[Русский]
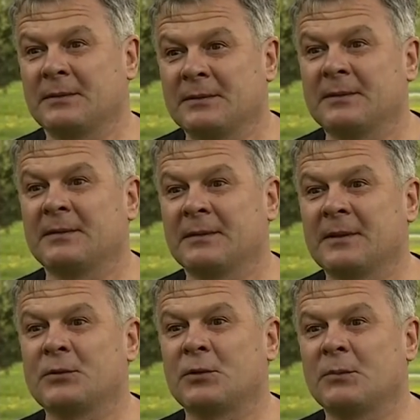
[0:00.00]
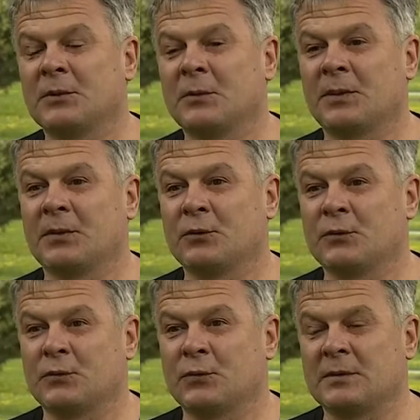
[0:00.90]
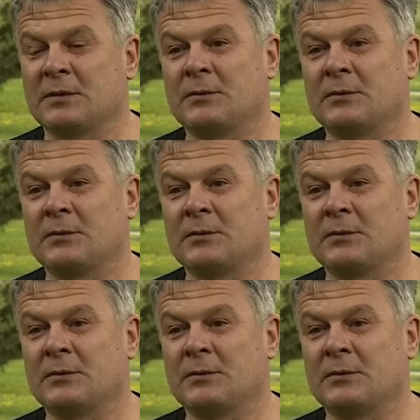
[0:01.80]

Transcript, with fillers: э, к которому ты приходишь в гости.